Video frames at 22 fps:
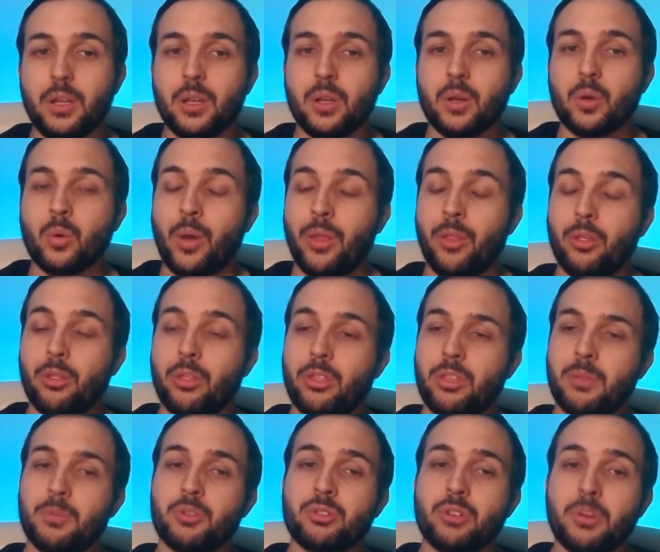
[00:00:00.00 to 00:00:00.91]
Cuando
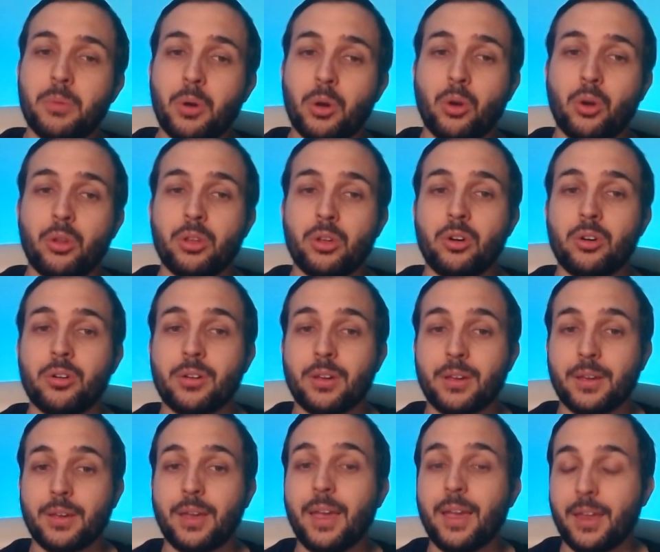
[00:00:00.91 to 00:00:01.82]
decimos como código,
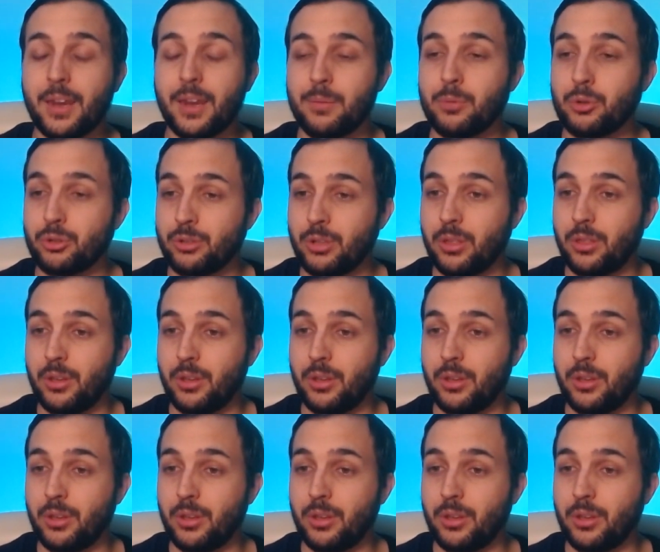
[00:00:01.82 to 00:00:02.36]
¿qué queremos decir?